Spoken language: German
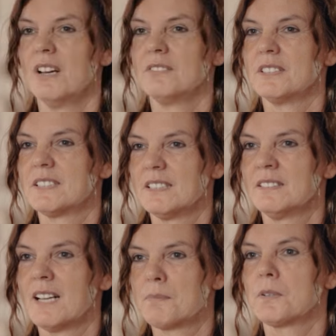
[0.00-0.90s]
Wir
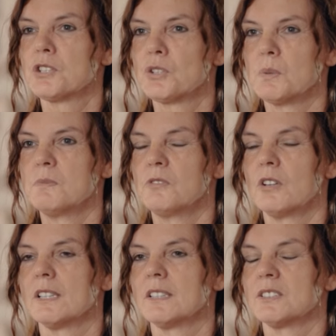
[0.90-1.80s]
sind abgeschoben
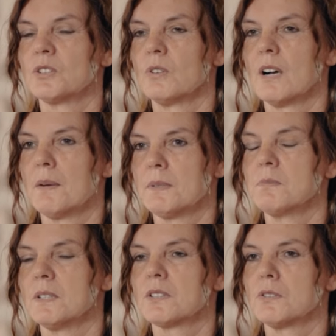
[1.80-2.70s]
worden, so habe ich
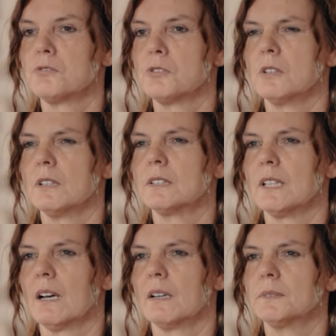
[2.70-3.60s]
mich gefühlt,
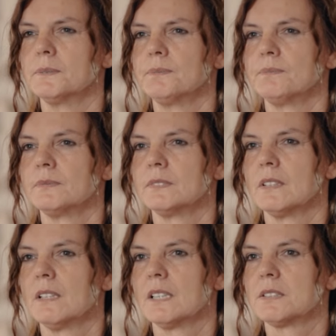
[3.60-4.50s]
ja.
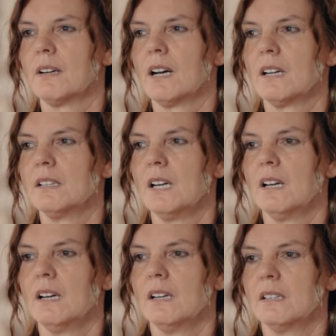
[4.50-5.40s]
Es war
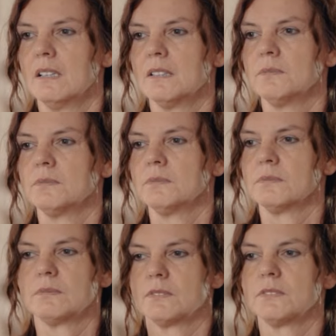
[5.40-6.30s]
ähm,
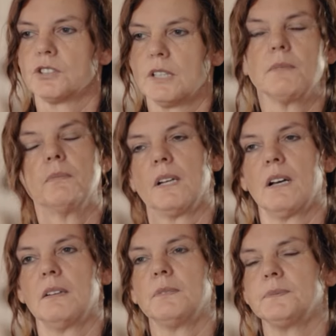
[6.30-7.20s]
schlimm,
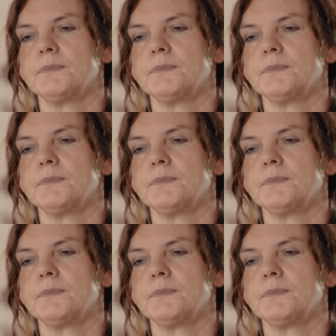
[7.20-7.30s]
ja.